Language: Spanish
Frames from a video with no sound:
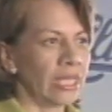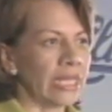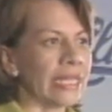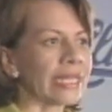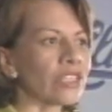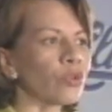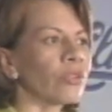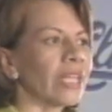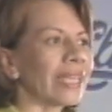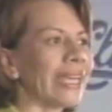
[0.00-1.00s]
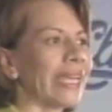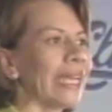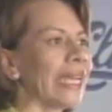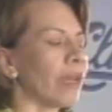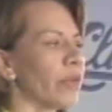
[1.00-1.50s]
Y resulta
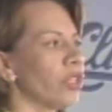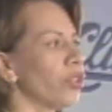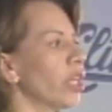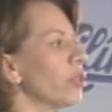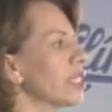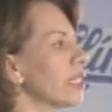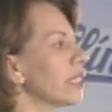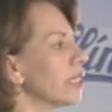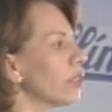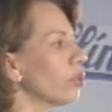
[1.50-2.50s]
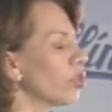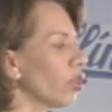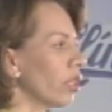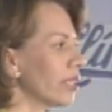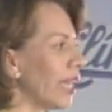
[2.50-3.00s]
que en la mayoría de nuestras
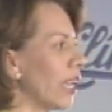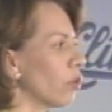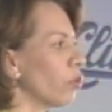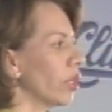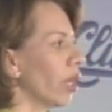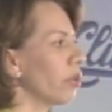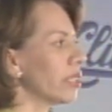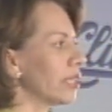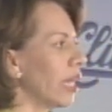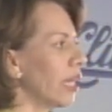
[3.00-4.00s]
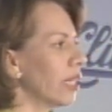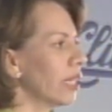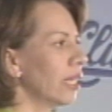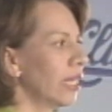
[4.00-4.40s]
instituciones el cuidado está